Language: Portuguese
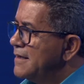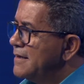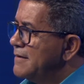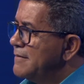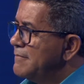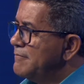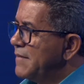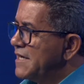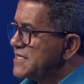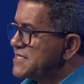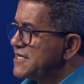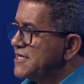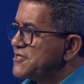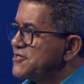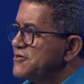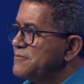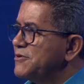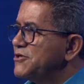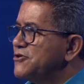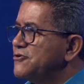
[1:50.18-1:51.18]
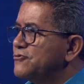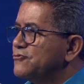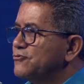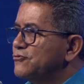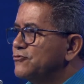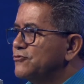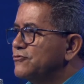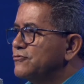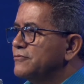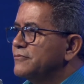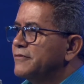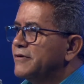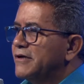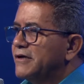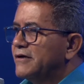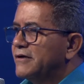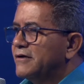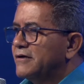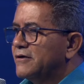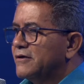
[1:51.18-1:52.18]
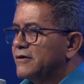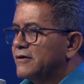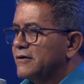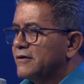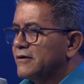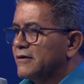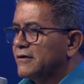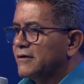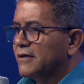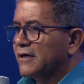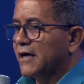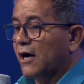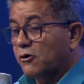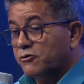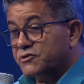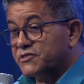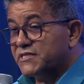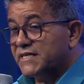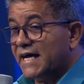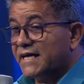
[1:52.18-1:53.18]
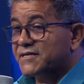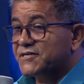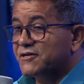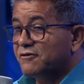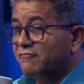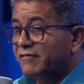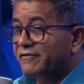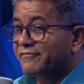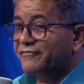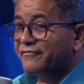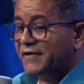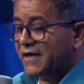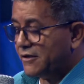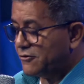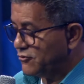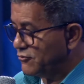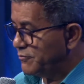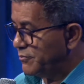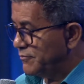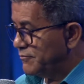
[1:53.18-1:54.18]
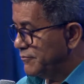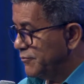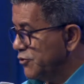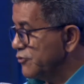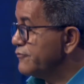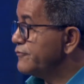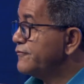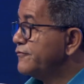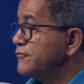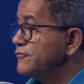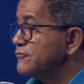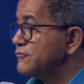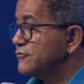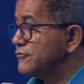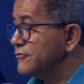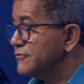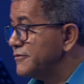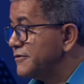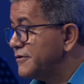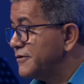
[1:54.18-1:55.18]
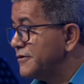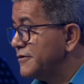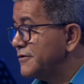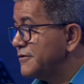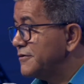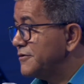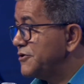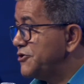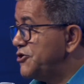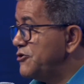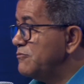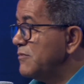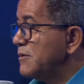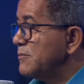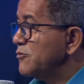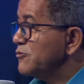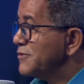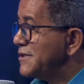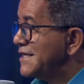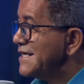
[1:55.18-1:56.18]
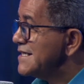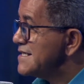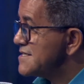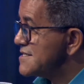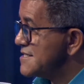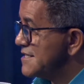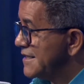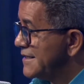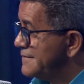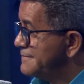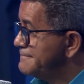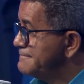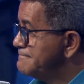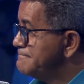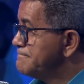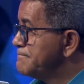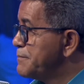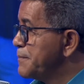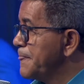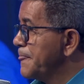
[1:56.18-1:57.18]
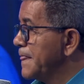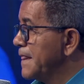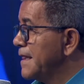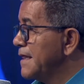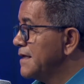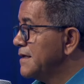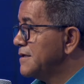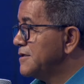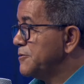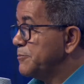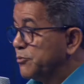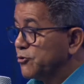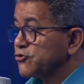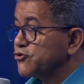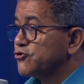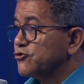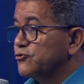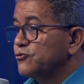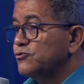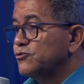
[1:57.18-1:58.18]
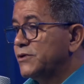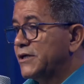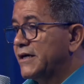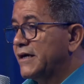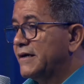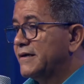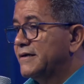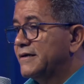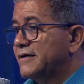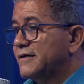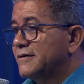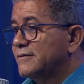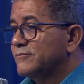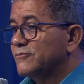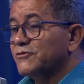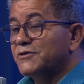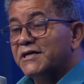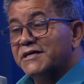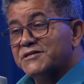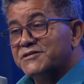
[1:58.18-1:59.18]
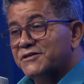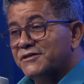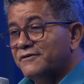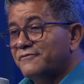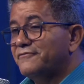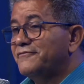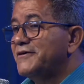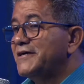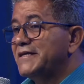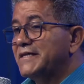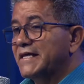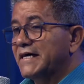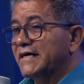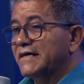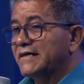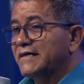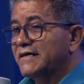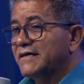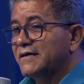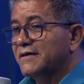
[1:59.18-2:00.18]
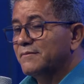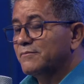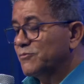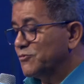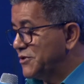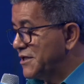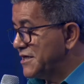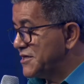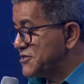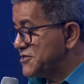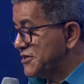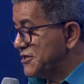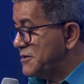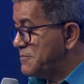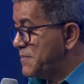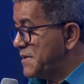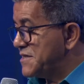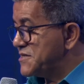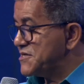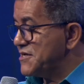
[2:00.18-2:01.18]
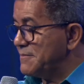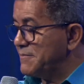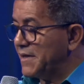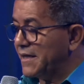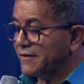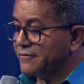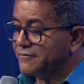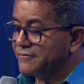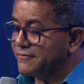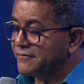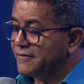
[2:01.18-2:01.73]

mas que acima de tudo causasse um efeito profundo de uma mudança de postura, mudança de vida, mudança de pensamento.